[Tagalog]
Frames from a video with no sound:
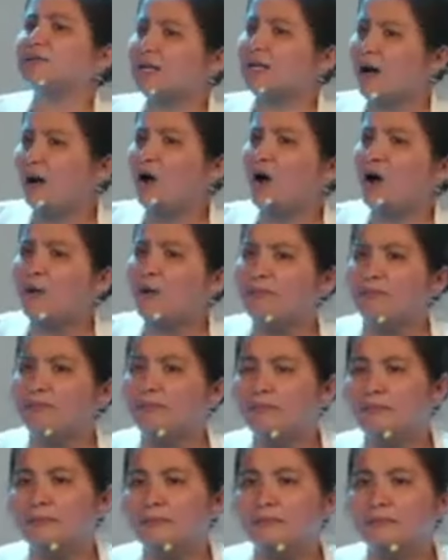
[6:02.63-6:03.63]
a home.
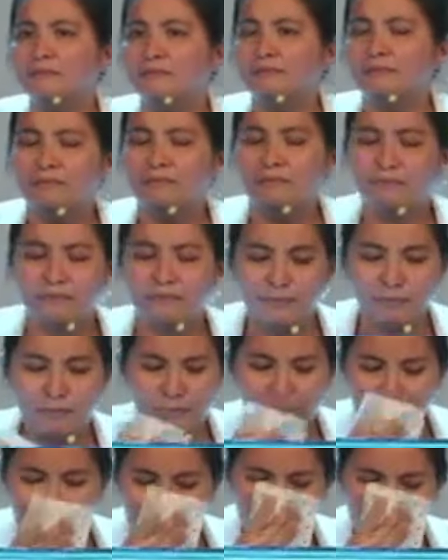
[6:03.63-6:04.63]

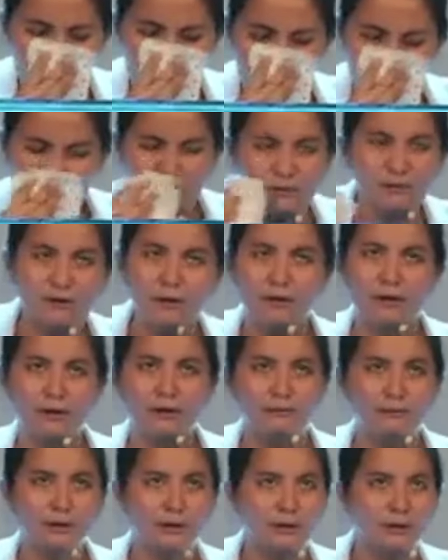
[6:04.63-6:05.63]
Mayroon ko, oh,
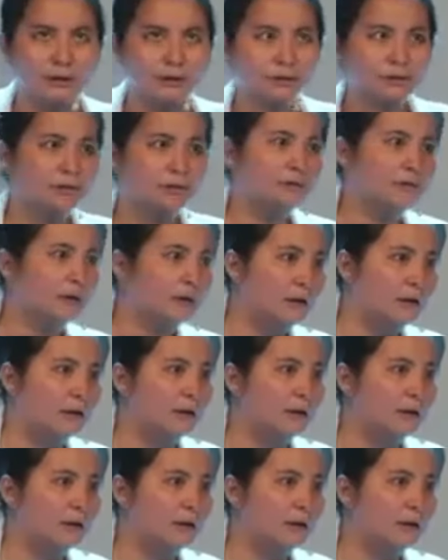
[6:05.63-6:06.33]
muli ko.